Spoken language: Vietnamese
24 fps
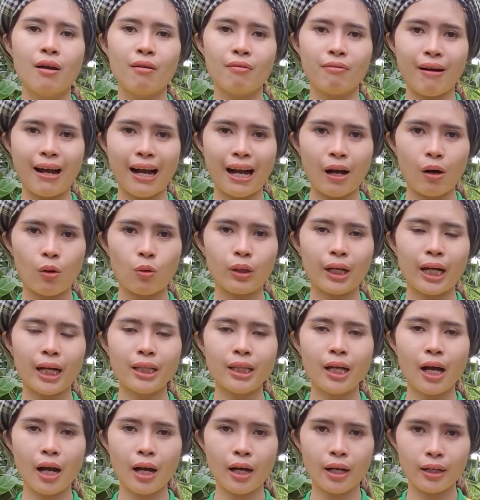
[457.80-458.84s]
vào cái
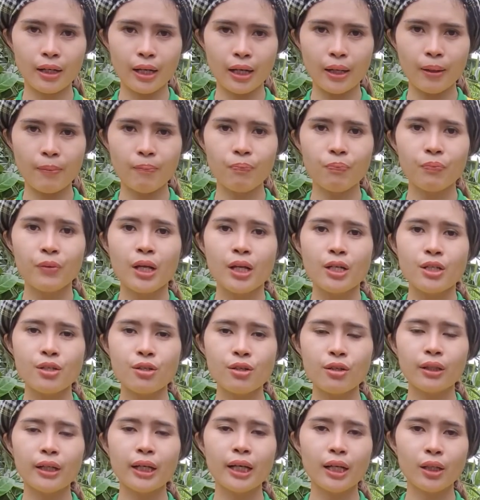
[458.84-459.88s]
thời điểm
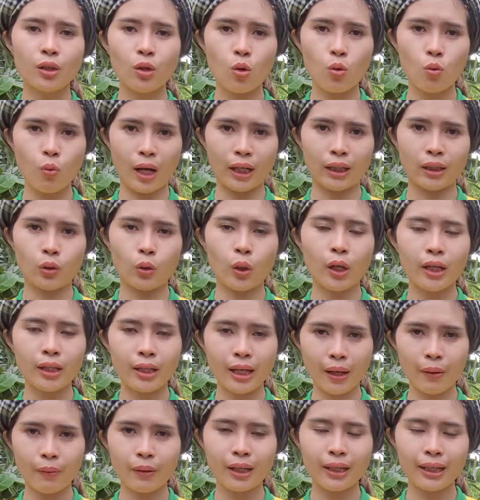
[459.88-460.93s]
trước khi thu hoạch, tùy
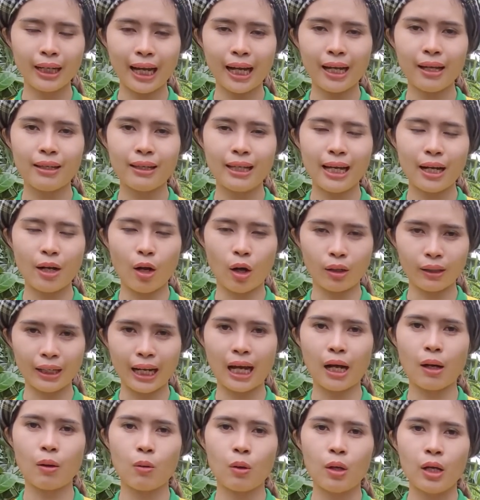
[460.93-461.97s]
theo cái cây giai đoạn
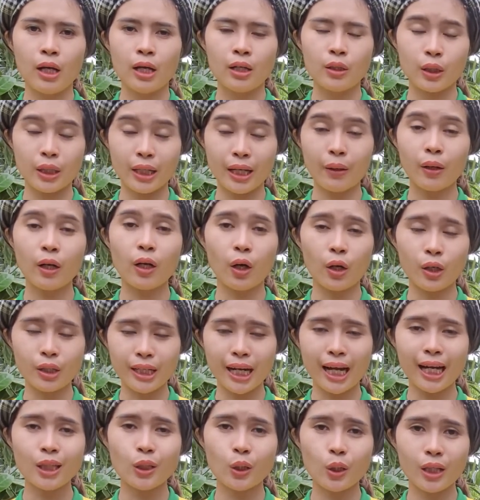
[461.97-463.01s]
nào, tùy theo cái loại
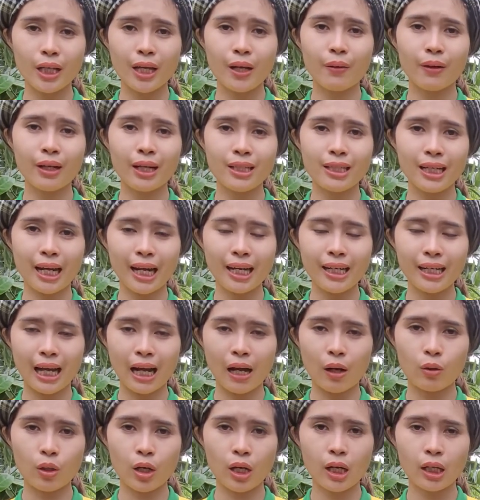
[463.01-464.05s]
trái, tùy theo cái trái
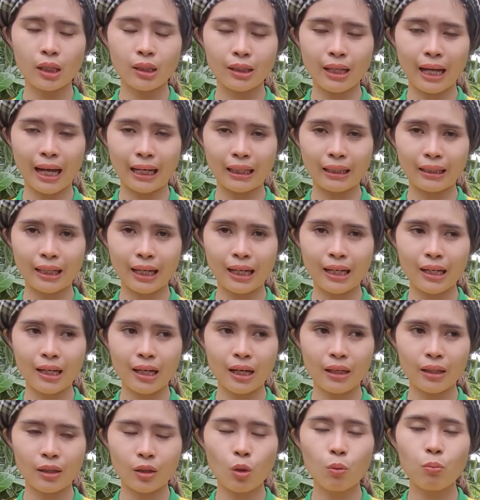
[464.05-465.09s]
nào nó hình thành cái
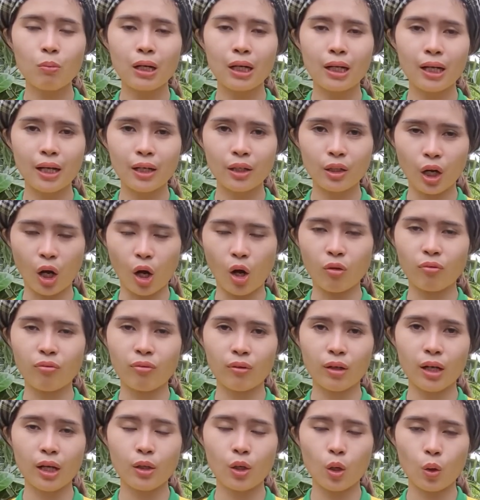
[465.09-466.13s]
lên, lúc mà lên ngọt,
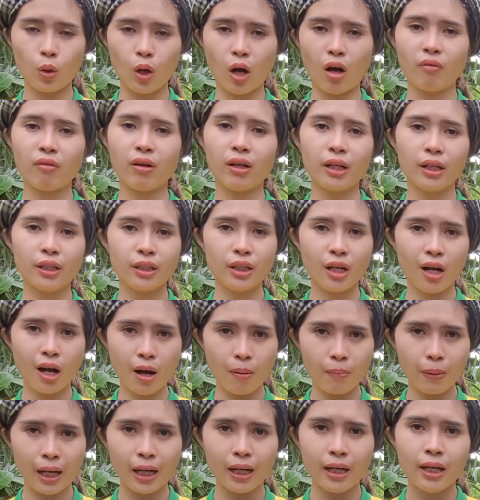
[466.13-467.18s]
lên độ ngọt và lên cơm
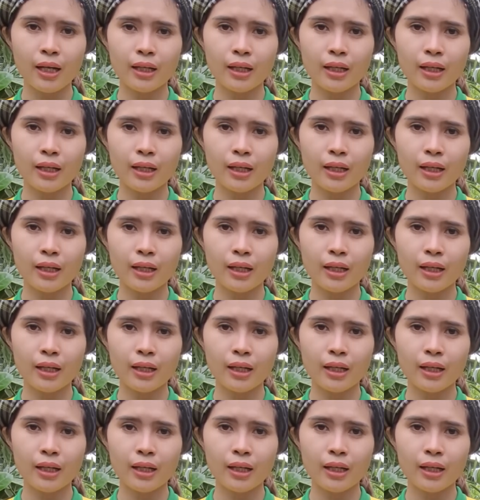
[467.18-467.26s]
á,